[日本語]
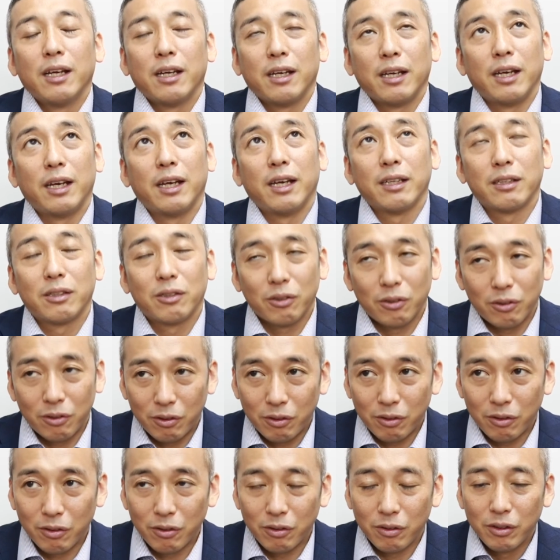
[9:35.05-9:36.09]
えー
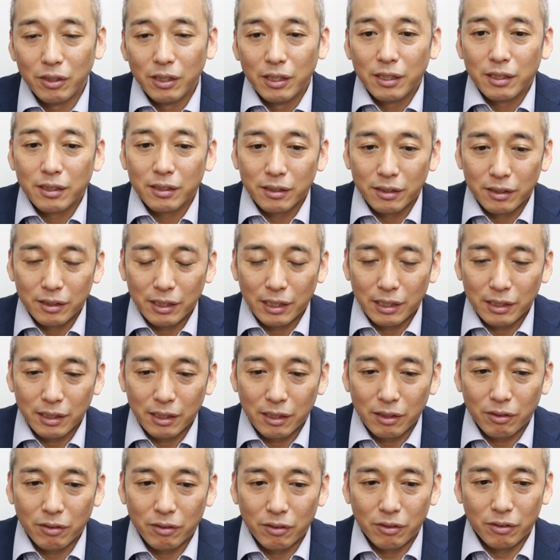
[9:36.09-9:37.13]
となん
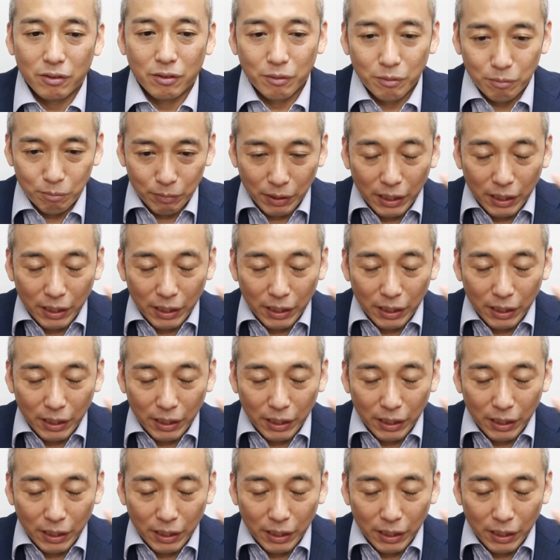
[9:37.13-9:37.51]
だろ